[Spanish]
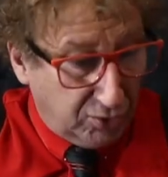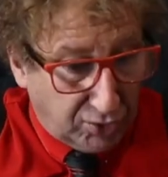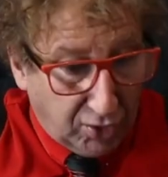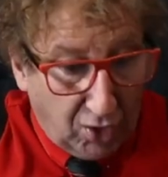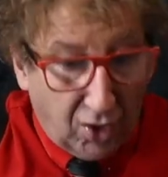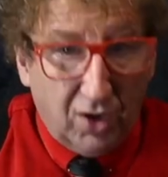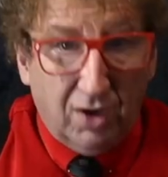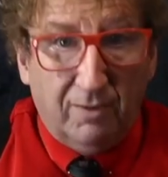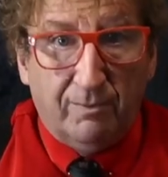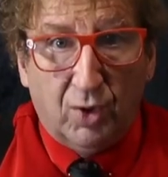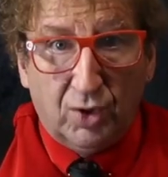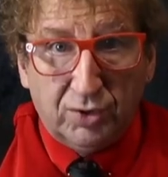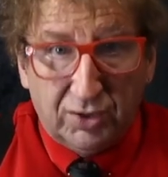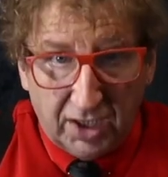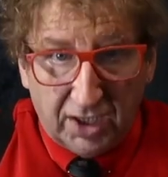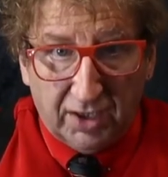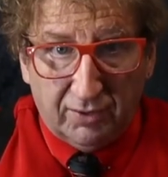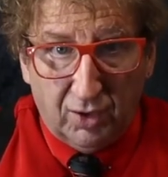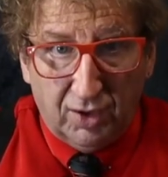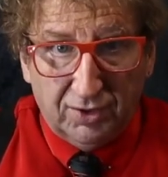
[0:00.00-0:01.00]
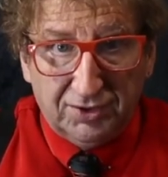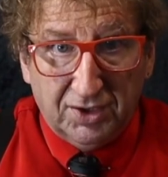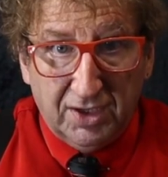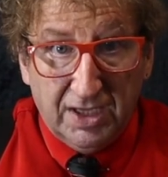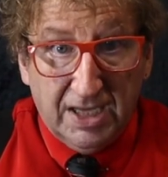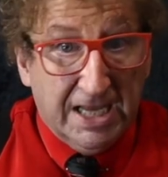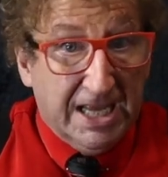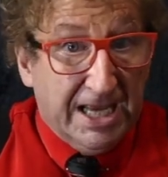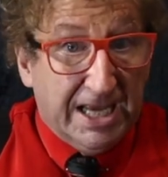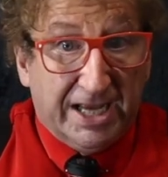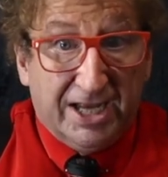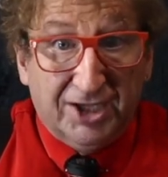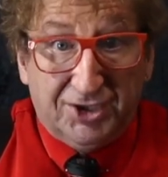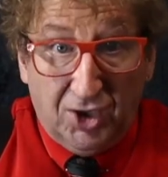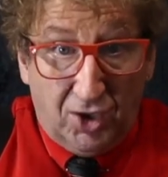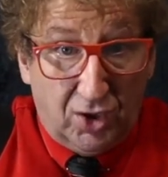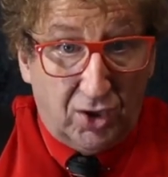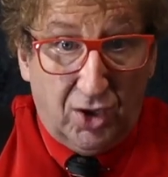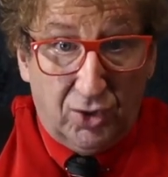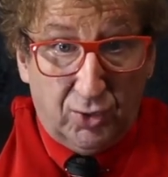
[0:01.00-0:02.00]
Todos motivos que
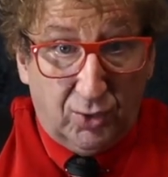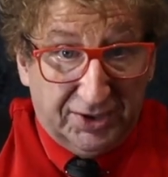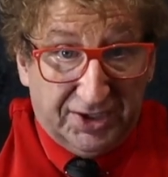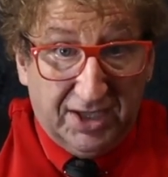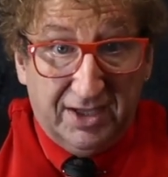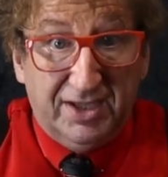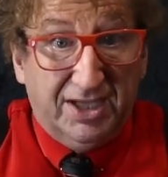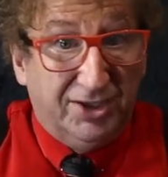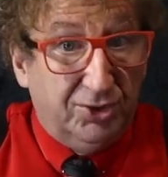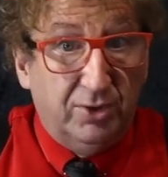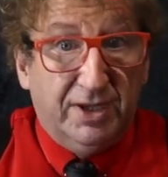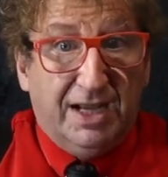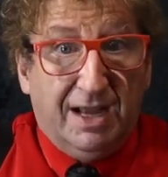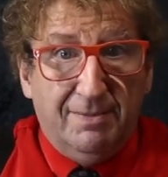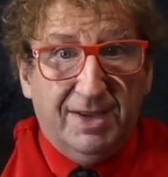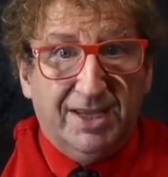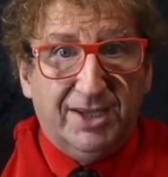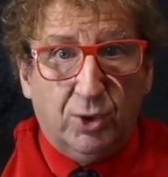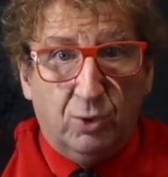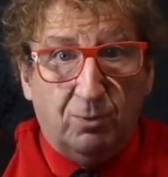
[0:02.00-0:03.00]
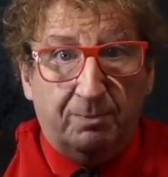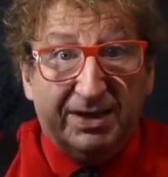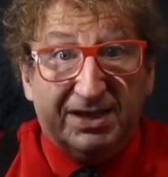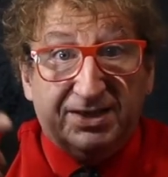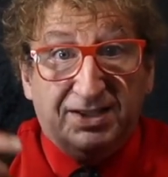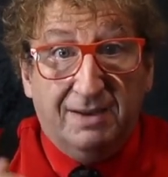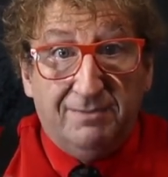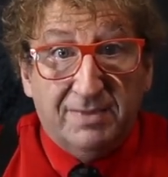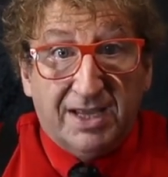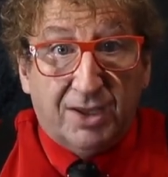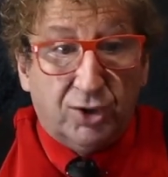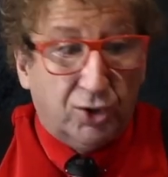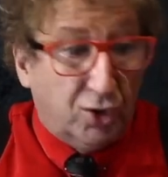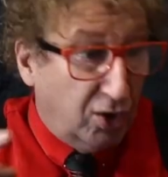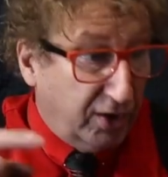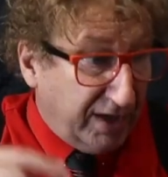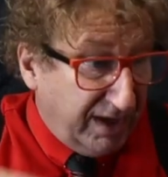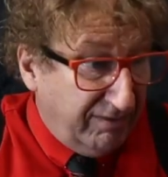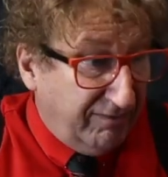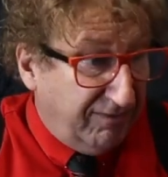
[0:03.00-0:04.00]
son conducentes únicamente en un
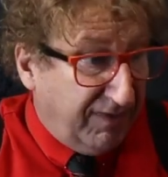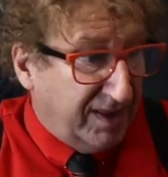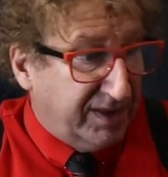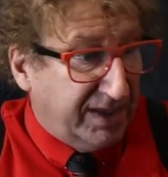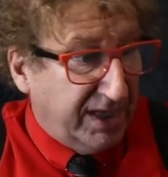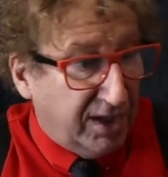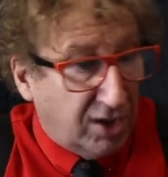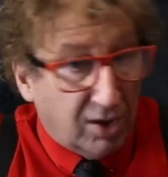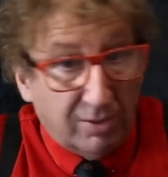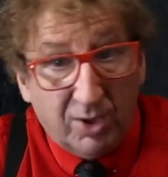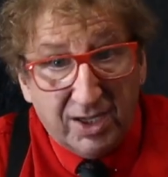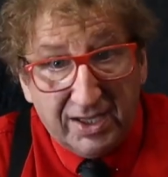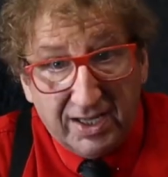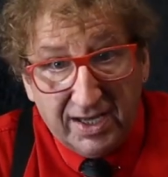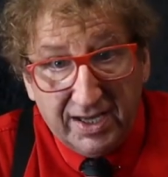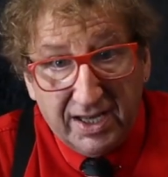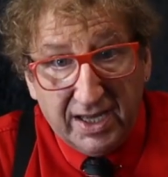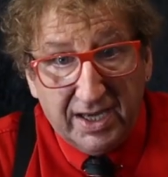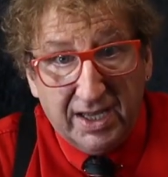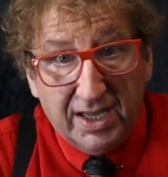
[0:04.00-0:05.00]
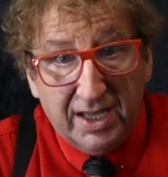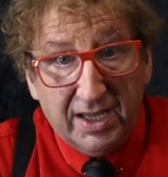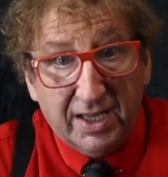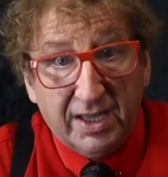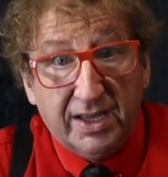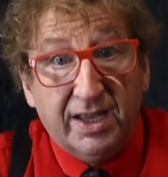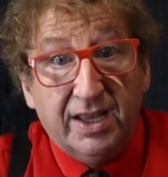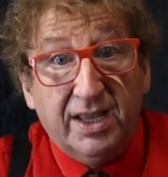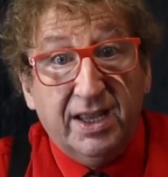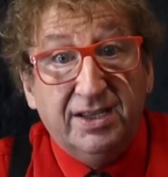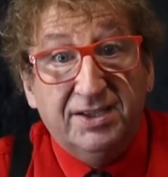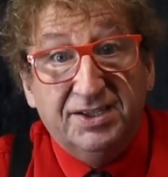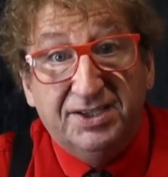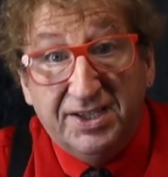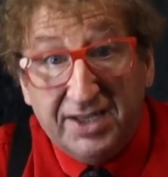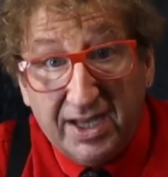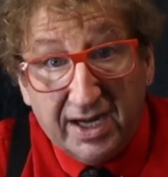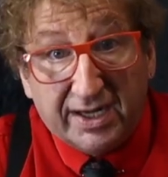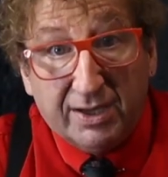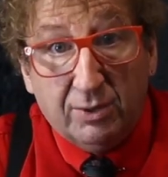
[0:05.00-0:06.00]
pensamiento infantil como el del nene que
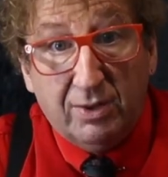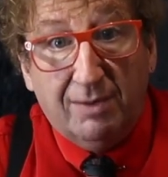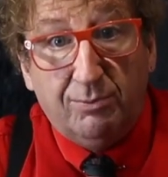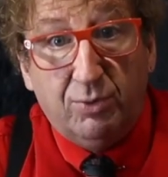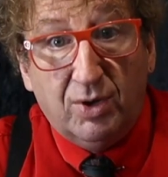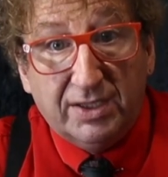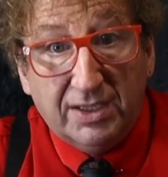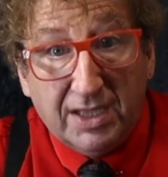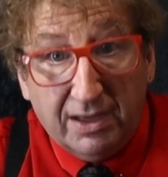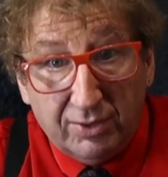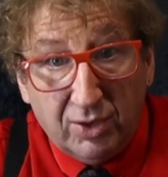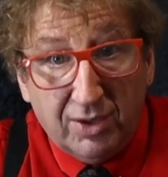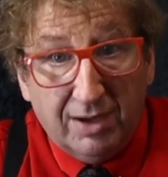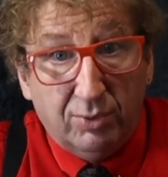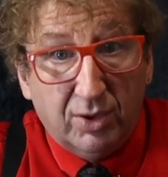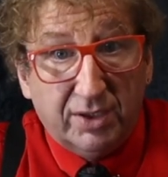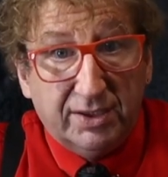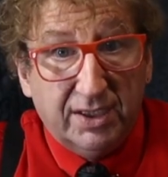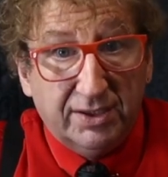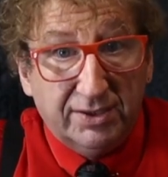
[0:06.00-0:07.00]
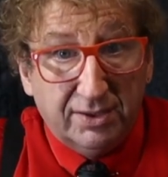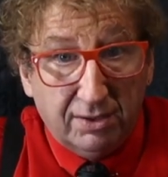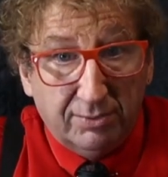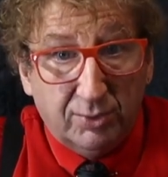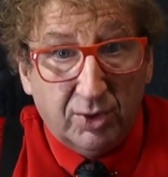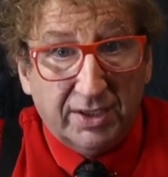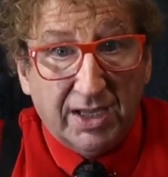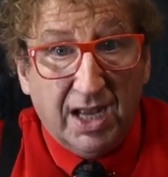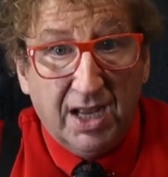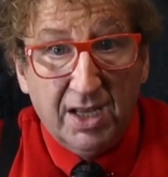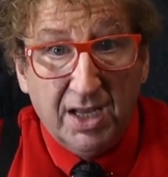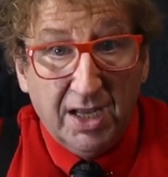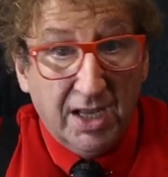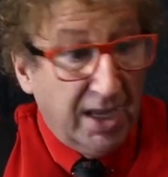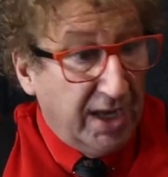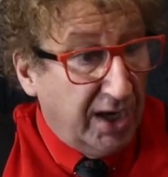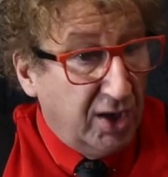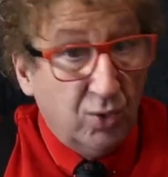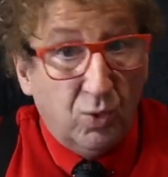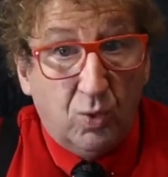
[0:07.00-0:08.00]
cierra una puerta, abre una puerta, cierra una puerta,
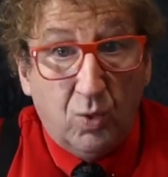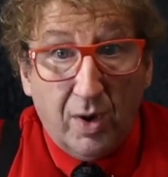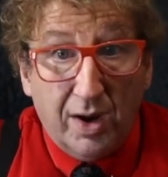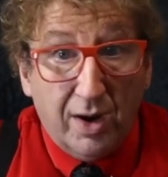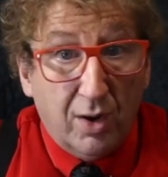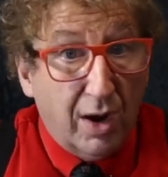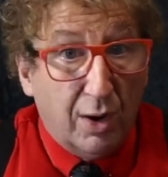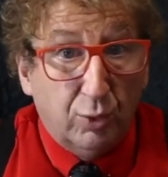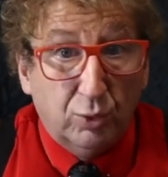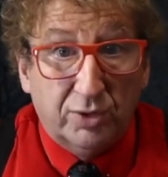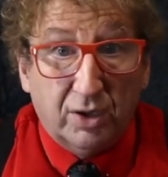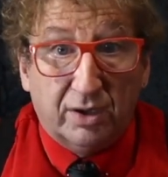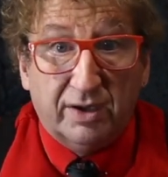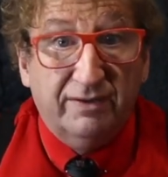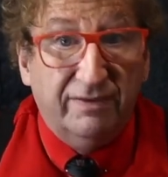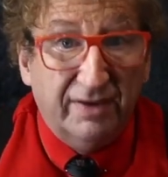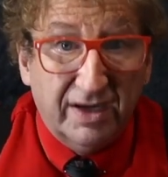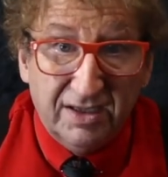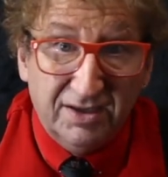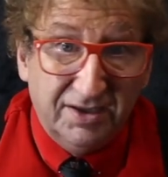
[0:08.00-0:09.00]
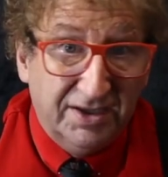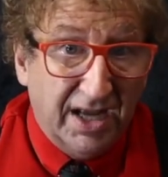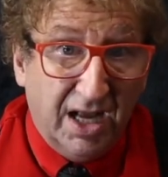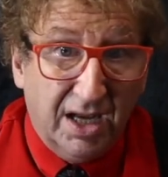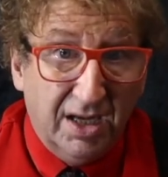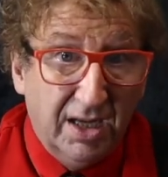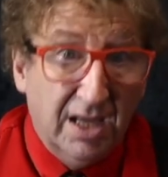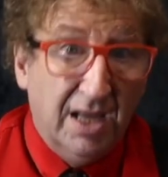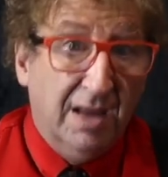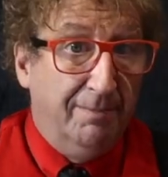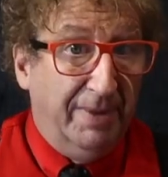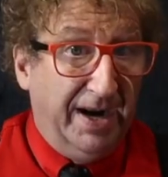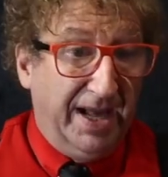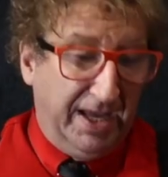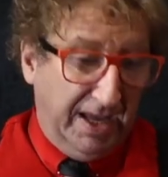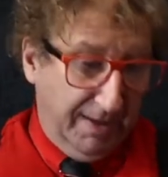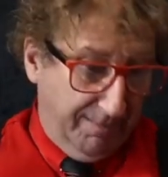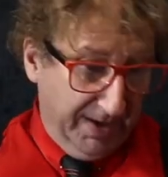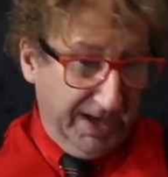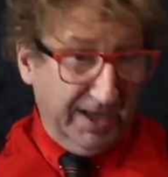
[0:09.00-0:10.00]
en un juego autorreferencial.
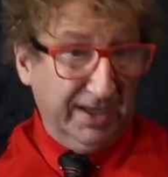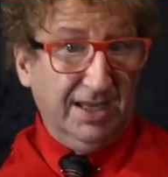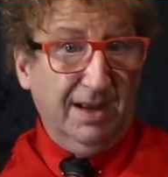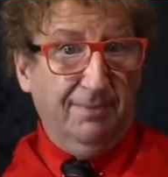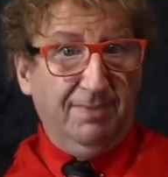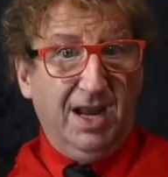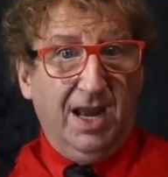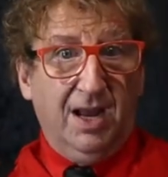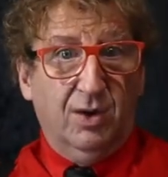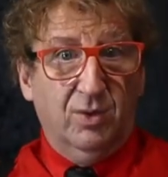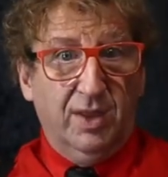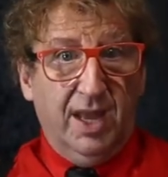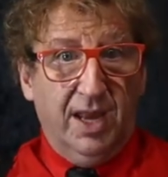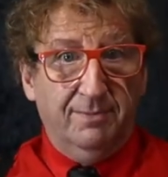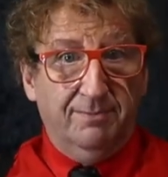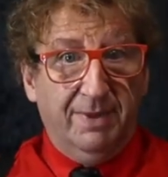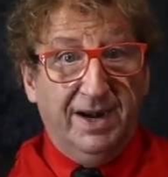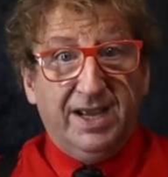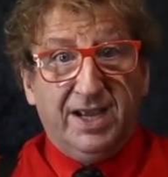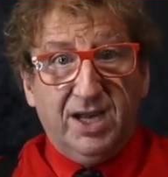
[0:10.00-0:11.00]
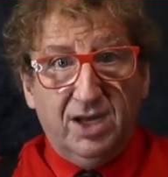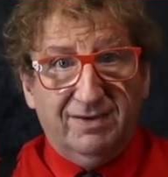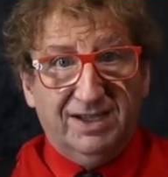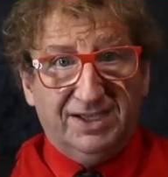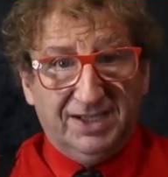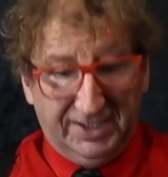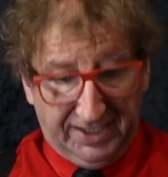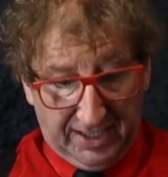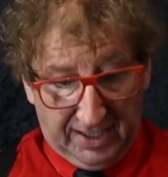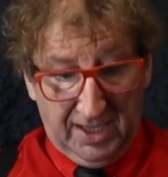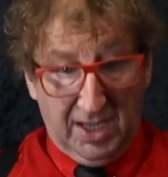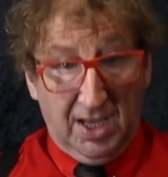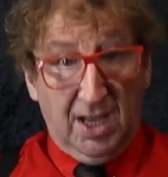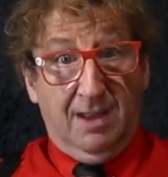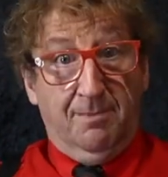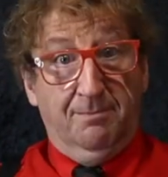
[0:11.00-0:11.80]
¿Para qué? Para que te aplaudan. ¿Para qué lo vas a hacer?